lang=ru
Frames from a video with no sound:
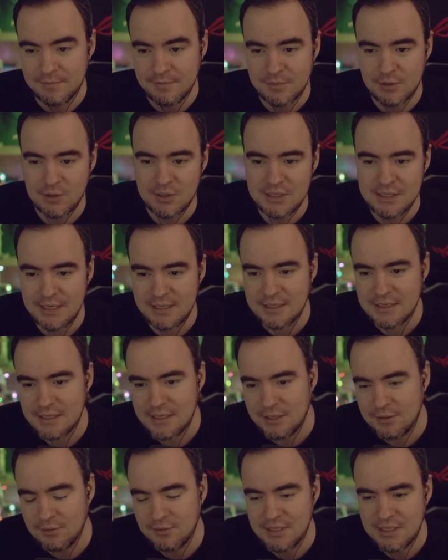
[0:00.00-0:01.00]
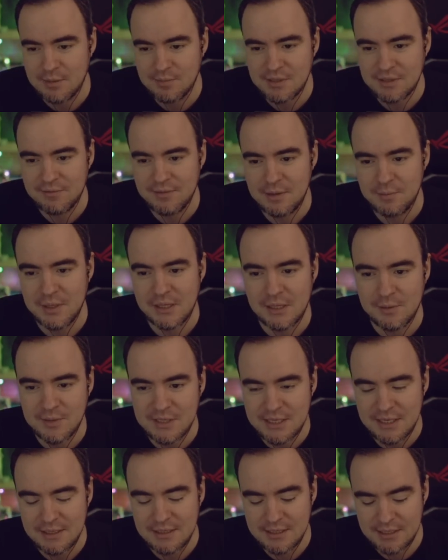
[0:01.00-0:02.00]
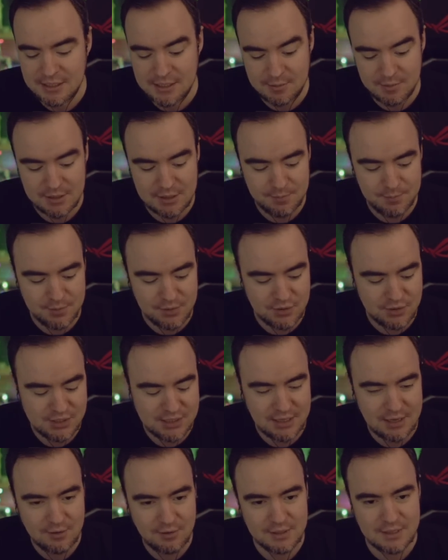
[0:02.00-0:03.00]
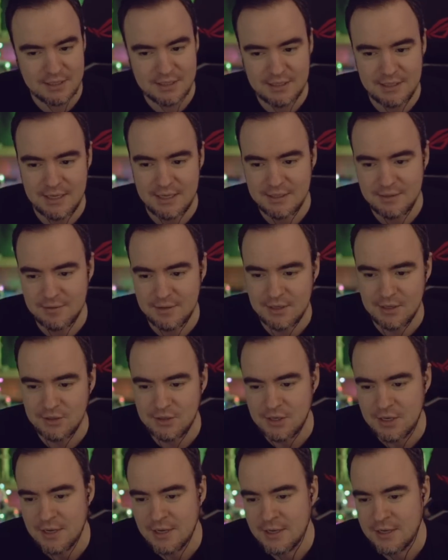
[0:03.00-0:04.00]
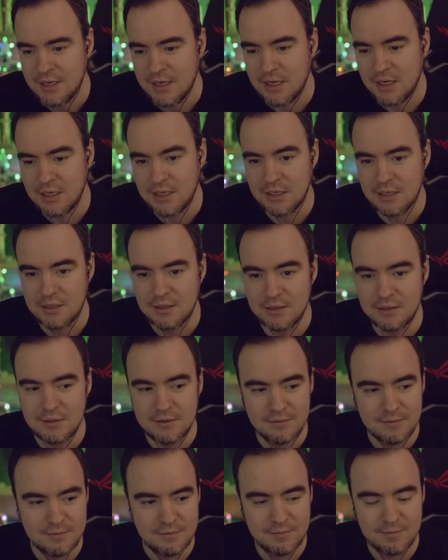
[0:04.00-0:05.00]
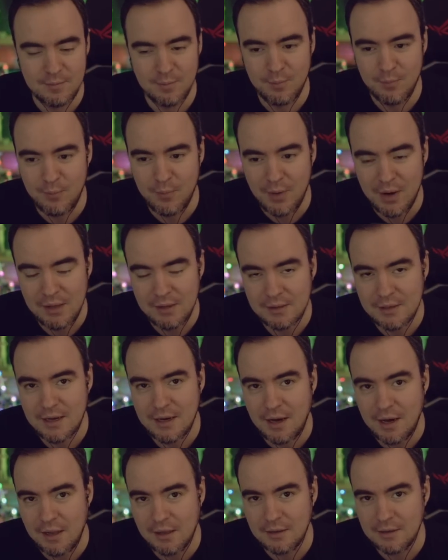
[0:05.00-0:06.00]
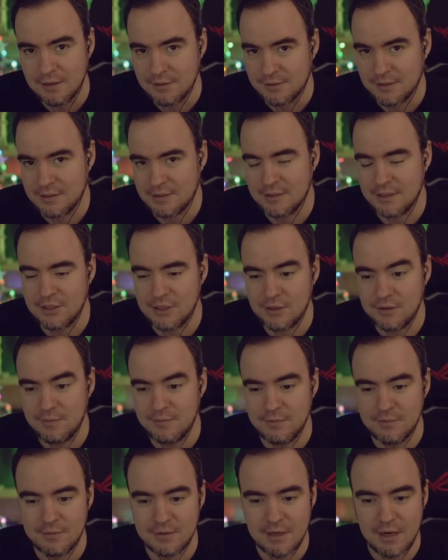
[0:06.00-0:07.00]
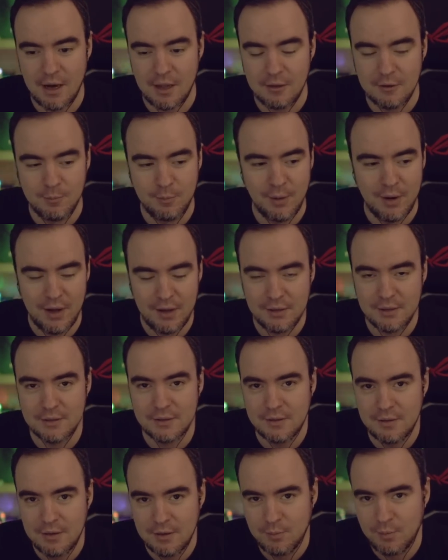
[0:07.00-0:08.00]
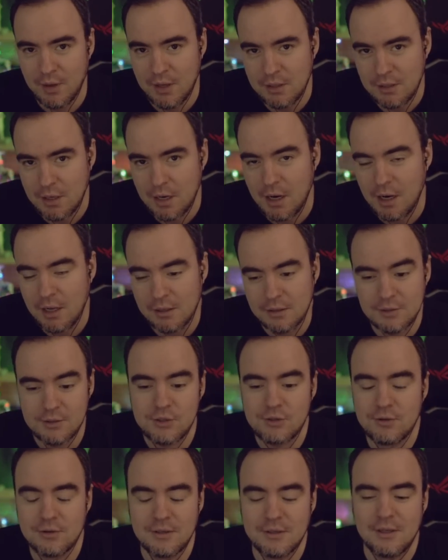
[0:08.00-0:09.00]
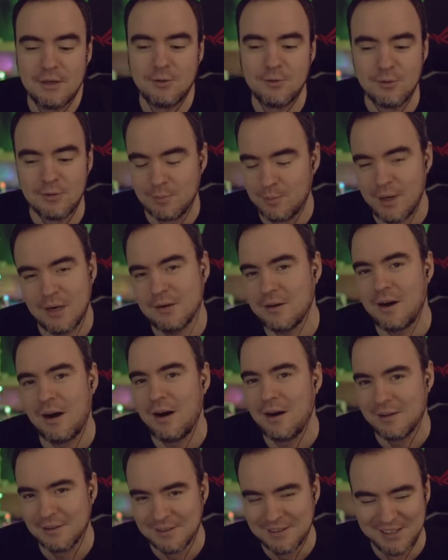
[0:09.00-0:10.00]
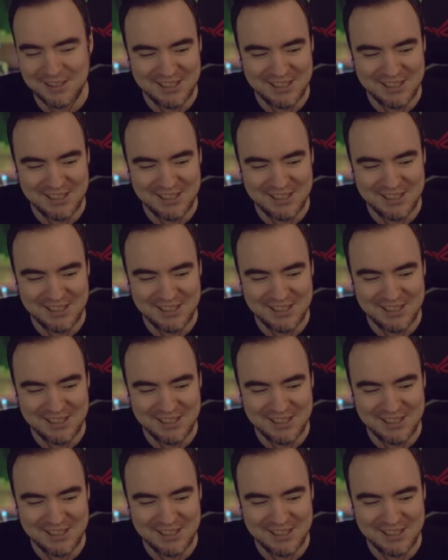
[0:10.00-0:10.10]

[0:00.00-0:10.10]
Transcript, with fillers: То есть они следуют всем современным ценностям. Это просто какой-то, извиняюсь, а, балкала. Ты знаешь, калбала или балкала, что-то такое. Бакала.